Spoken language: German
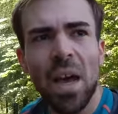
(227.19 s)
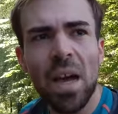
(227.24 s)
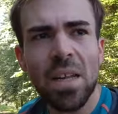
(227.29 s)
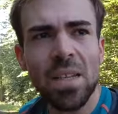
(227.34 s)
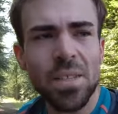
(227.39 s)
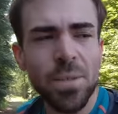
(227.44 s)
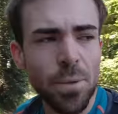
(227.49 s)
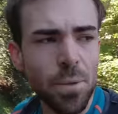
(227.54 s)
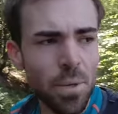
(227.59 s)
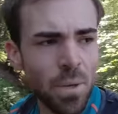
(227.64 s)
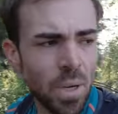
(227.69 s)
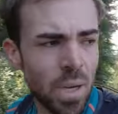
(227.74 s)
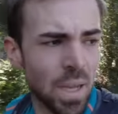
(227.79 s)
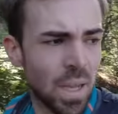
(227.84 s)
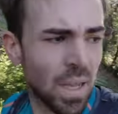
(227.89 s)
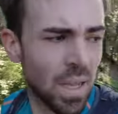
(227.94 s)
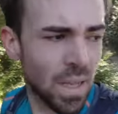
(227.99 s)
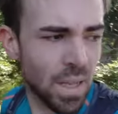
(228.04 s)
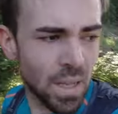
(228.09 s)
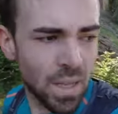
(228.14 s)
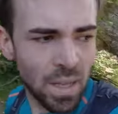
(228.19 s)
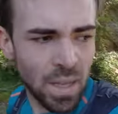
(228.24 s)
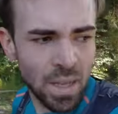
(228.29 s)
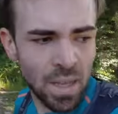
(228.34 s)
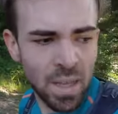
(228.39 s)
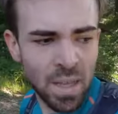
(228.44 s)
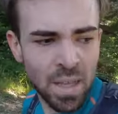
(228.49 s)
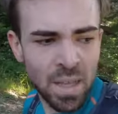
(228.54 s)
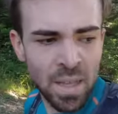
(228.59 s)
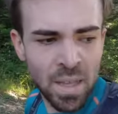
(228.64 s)
Also,
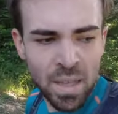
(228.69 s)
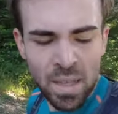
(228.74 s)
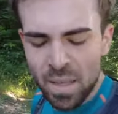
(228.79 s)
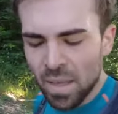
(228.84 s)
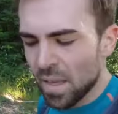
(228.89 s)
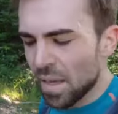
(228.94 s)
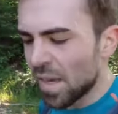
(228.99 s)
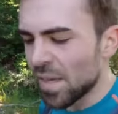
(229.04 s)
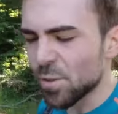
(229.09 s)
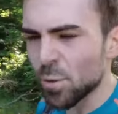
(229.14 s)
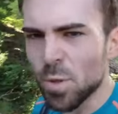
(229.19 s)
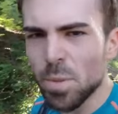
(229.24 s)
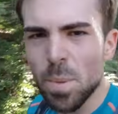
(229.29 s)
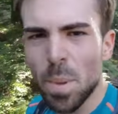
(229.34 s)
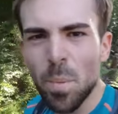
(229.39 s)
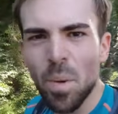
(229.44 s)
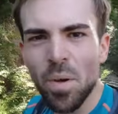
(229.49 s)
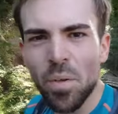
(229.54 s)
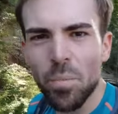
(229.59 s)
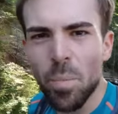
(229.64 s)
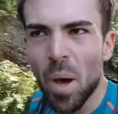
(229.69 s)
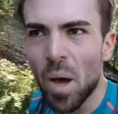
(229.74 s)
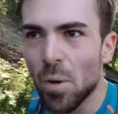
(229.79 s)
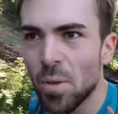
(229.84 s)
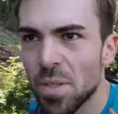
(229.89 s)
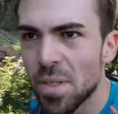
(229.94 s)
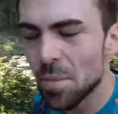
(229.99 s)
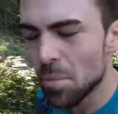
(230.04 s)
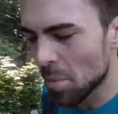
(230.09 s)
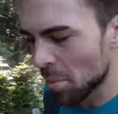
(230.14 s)
ich drücke zwar immer auf
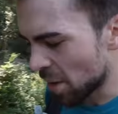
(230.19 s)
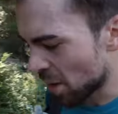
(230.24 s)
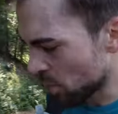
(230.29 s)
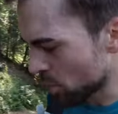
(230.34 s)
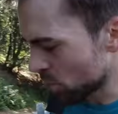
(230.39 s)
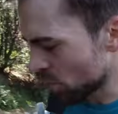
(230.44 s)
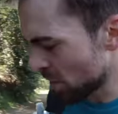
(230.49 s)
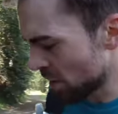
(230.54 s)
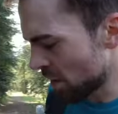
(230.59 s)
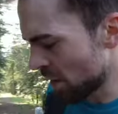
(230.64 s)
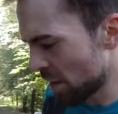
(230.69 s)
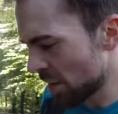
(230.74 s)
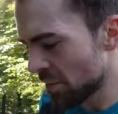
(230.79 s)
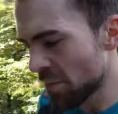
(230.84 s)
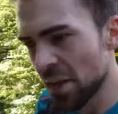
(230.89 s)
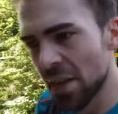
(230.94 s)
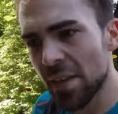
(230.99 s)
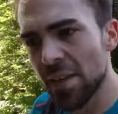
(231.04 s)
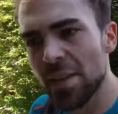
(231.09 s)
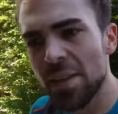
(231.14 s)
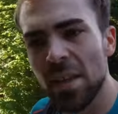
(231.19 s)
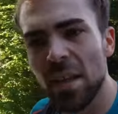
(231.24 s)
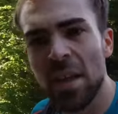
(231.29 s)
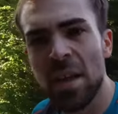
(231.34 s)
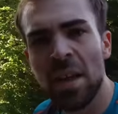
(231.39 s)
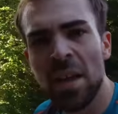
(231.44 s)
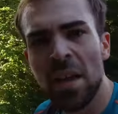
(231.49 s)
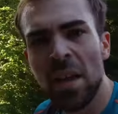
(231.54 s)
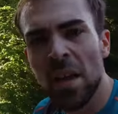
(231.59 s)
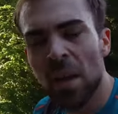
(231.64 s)
Pause bei meiner Uhr, wenn ich jetzt
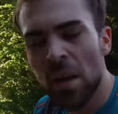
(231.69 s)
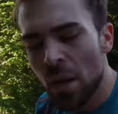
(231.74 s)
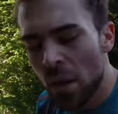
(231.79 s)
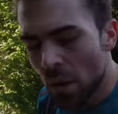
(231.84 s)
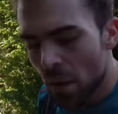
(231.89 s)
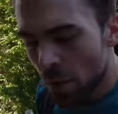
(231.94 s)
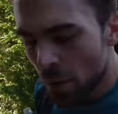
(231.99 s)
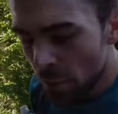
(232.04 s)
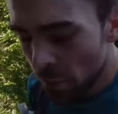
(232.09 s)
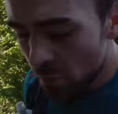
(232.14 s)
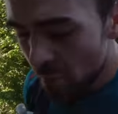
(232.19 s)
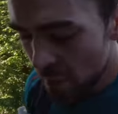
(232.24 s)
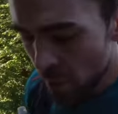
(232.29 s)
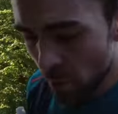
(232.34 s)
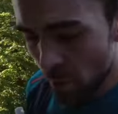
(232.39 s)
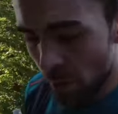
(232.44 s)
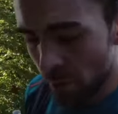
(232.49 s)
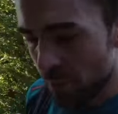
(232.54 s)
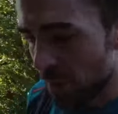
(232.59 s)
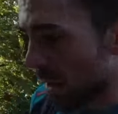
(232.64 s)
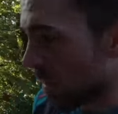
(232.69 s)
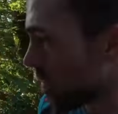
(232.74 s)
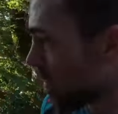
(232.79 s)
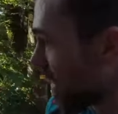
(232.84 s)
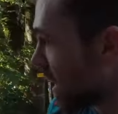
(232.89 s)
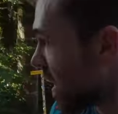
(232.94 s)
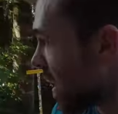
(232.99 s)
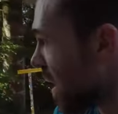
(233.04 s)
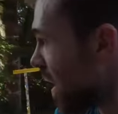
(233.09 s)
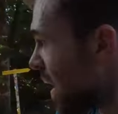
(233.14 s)
Videoaufnahmen
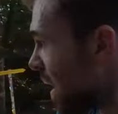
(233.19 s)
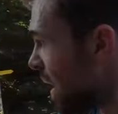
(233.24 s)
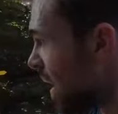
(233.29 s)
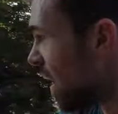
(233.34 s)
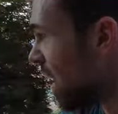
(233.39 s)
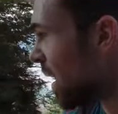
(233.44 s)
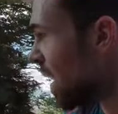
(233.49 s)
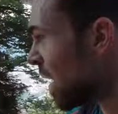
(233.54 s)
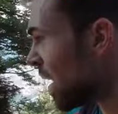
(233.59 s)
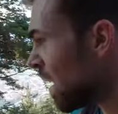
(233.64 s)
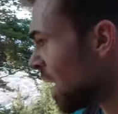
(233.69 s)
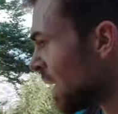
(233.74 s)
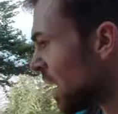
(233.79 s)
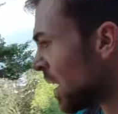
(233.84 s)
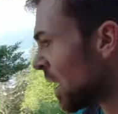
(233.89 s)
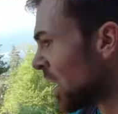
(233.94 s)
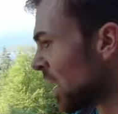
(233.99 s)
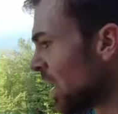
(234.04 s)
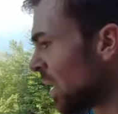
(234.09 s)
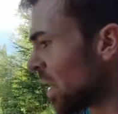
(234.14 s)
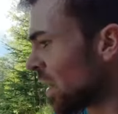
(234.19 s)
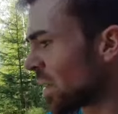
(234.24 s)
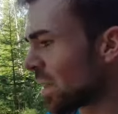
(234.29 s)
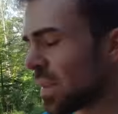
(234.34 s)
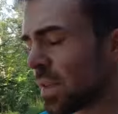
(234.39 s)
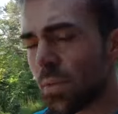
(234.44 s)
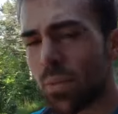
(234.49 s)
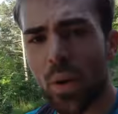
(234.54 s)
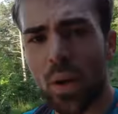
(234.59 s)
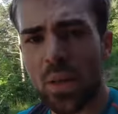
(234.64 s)
mache. Das
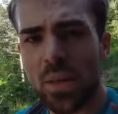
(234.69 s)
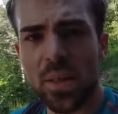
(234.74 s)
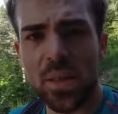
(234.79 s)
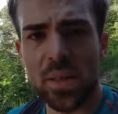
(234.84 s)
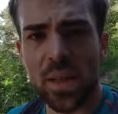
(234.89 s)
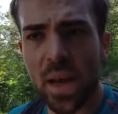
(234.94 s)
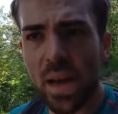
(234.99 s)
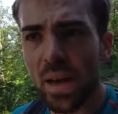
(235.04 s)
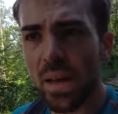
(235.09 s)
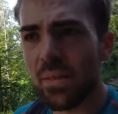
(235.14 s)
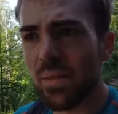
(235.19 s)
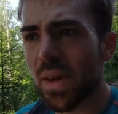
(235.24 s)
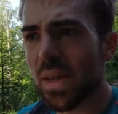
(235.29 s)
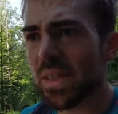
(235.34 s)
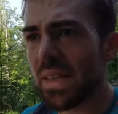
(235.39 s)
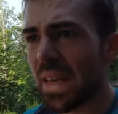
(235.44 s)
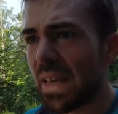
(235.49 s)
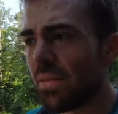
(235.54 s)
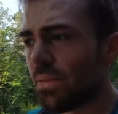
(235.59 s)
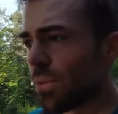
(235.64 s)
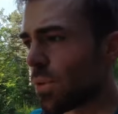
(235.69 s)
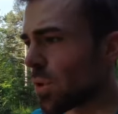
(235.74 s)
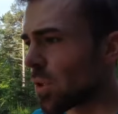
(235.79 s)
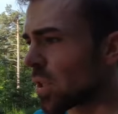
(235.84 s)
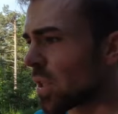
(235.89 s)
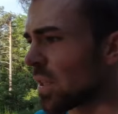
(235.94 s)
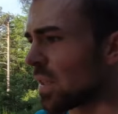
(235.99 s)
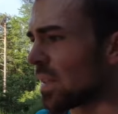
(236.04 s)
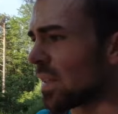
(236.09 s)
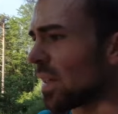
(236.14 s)
liegt vor allen Dingen daran, weil es eh
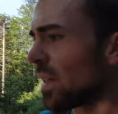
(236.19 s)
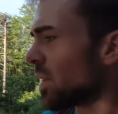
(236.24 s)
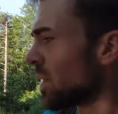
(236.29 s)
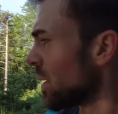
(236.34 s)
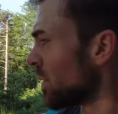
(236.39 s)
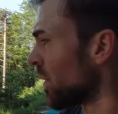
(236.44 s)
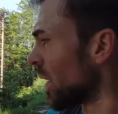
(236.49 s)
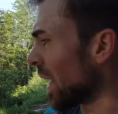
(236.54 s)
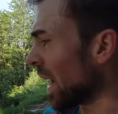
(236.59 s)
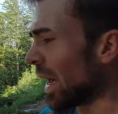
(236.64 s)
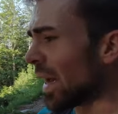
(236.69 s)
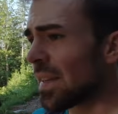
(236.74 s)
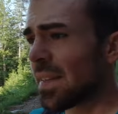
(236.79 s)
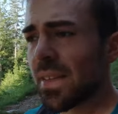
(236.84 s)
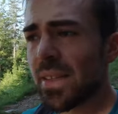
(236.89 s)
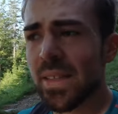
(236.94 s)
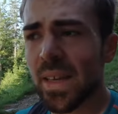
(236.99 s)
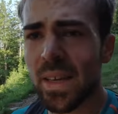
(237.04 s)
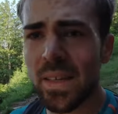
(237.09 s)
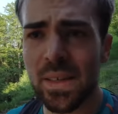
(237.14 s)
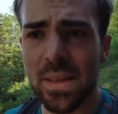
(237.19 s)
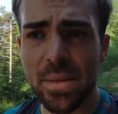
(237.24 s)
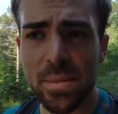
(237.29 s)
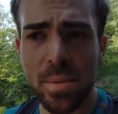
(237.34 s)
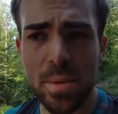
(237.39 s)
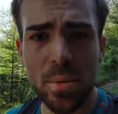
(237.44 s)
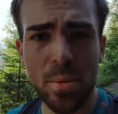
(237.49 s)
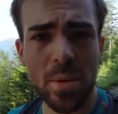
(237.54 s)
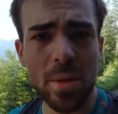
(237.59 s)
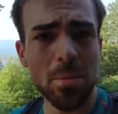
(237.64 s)
wurscht ist. Also ich vergleiche die Zeit ja
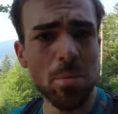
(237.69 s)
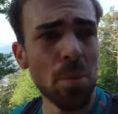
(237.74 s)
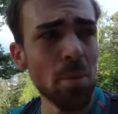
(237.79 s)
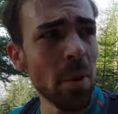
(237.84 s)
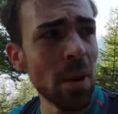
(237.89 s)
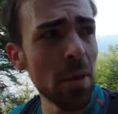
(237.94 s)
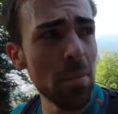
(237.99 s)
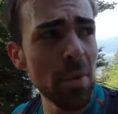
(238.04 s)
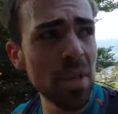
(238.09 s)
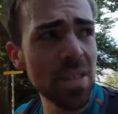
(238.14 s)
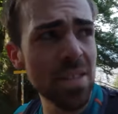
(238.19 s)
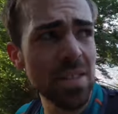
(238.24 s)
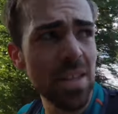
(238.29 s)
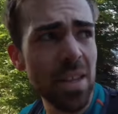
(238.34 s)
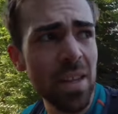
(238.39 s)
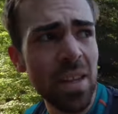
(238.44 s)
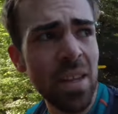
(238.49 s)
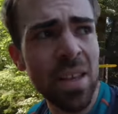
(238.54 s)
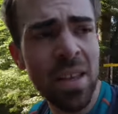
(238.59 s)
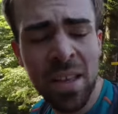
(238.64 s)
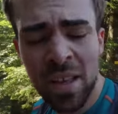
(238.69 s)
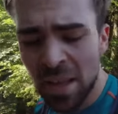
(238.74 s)
sowieso nicht mit meiner Bestzeit.